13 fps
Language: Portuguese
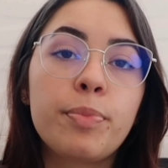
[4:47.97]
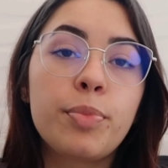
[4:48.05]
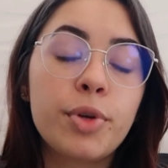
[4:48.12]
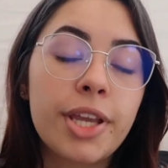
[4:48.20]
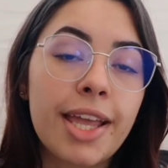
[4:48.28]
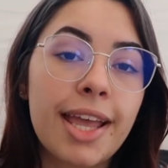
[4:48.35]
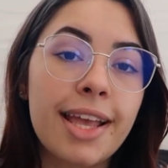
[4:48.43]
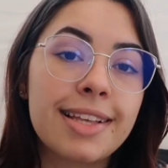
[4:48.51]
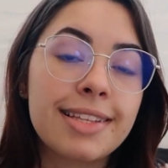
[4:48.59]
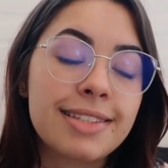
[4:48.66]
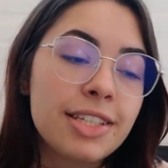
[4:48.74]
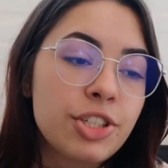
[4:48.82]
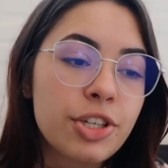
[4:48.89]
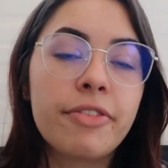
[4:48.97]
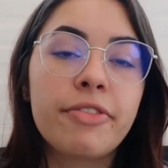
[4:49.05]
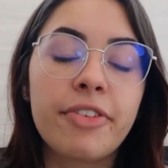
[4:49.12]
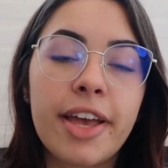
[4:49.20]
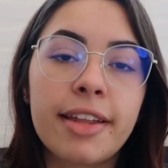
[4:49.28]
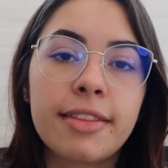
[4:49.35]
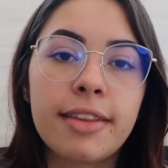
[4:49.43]
porque se te
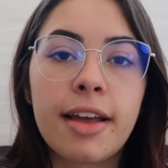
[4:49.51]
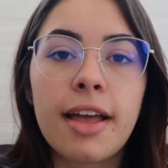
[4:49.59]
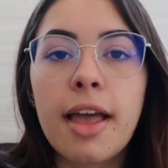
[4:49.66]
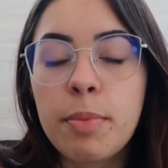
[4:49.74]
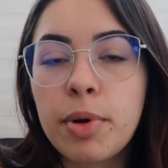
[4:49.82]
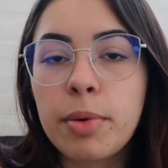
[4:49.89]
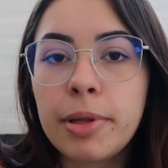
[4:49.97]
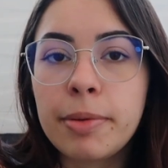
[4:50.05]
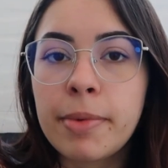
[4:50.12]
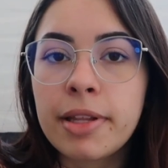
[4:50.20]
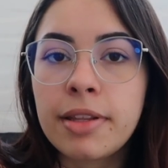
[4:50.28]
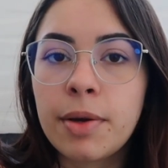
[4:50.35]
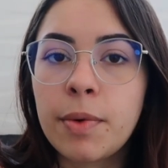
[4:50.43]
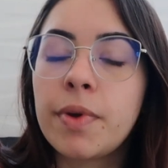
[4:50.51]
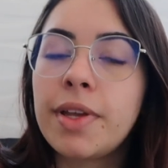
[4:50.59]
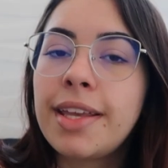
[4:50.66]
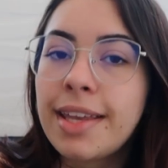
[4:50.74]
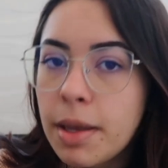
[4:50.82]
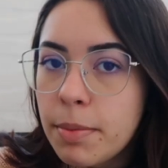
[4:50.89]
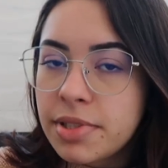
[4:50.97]
afeta é problema teu e
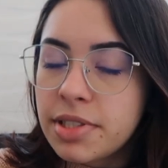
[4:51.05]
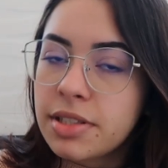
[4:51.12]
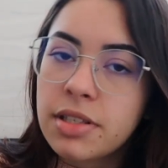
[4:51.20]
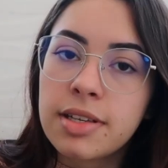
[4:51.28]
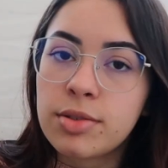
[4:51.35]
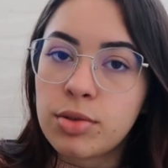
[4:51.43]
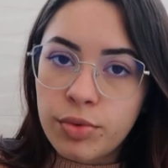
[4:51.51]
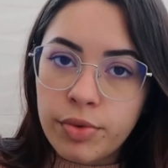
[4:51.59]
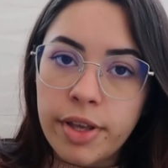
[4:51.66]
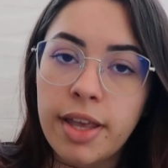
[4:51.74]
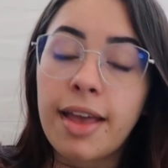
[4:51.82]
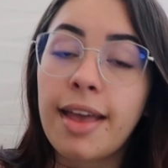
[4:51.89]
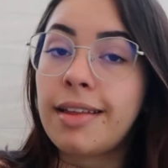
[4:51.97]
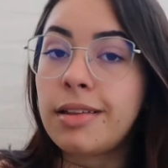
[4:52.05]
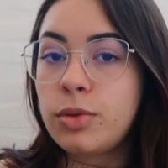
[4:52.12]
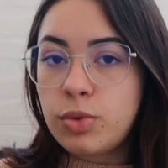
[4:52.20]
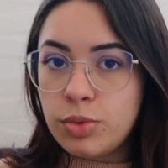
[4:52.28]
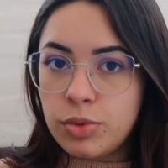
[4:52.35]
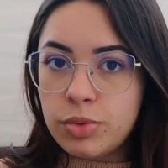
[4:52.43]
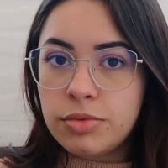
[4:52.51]
quem precisa resolver é
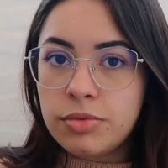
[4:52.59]
tu.